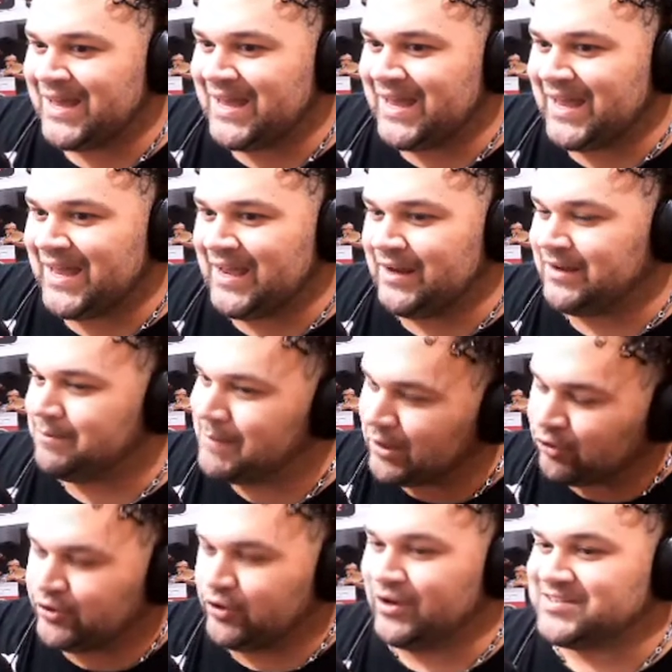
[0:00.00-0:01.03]
él me
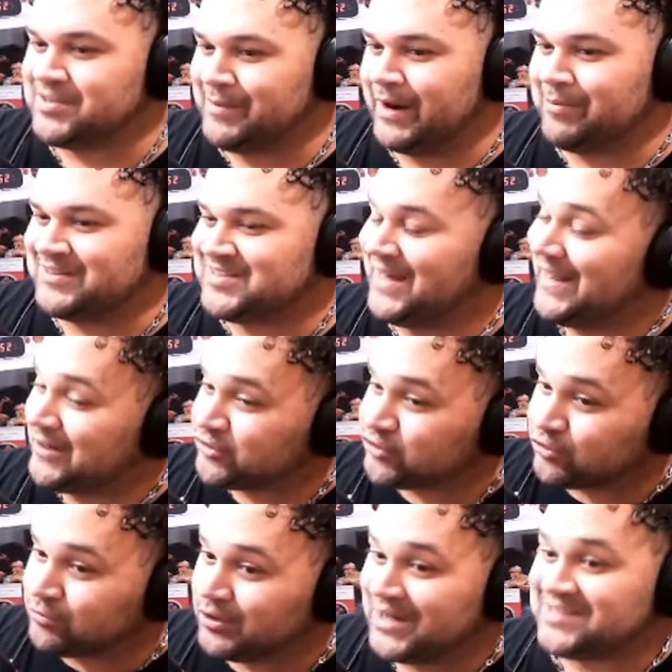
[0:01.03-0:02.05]
lo dijo la semana pasada. Él
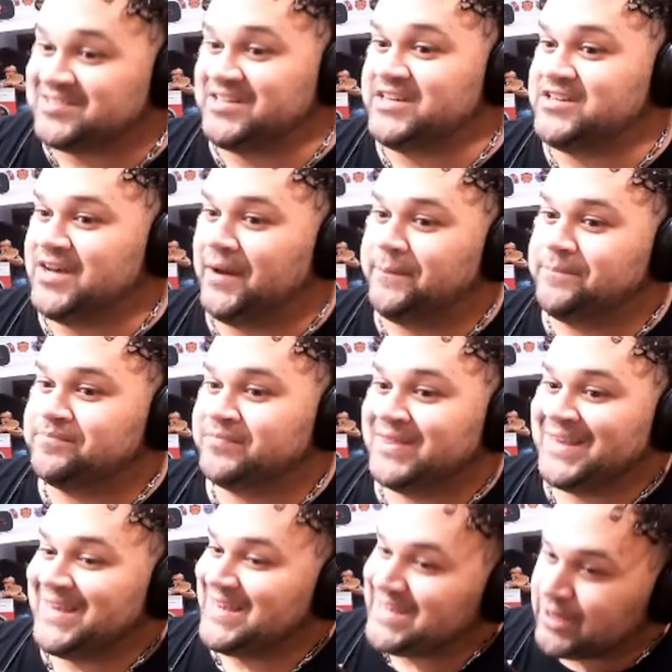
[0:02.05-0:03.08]
tomó la silla
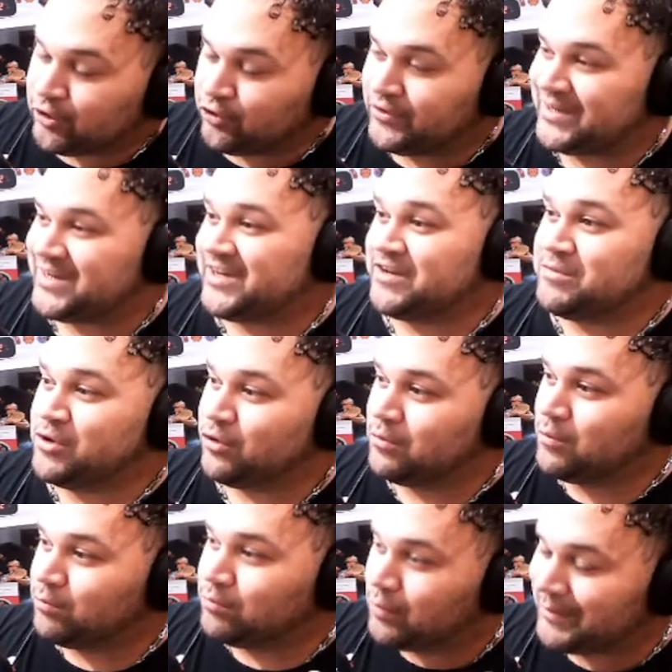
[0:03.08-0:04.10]
y él lo describió
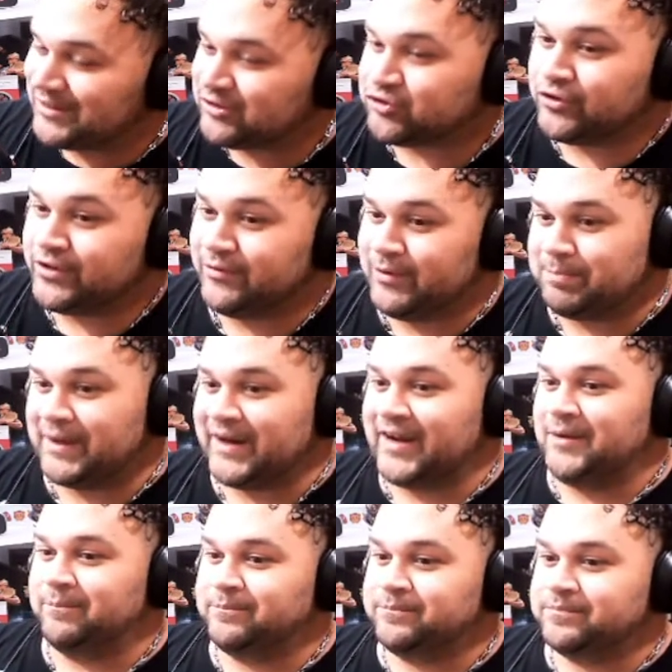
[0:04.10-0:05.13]
como un momento débil para él.